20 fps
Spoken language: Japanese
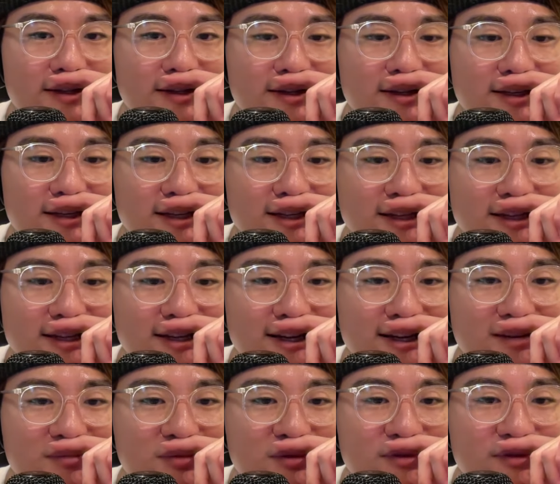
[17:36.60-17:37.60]
入りか
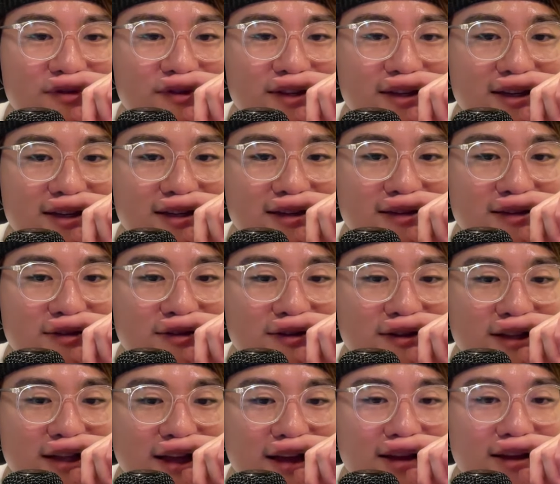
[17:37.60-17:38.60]
らもう雰囲気すご
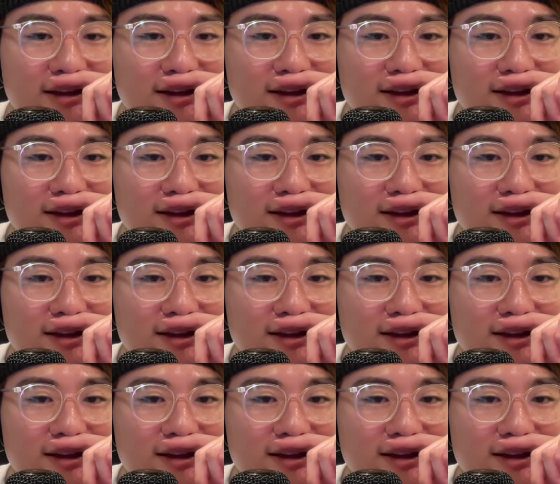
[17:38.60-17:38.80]
いね。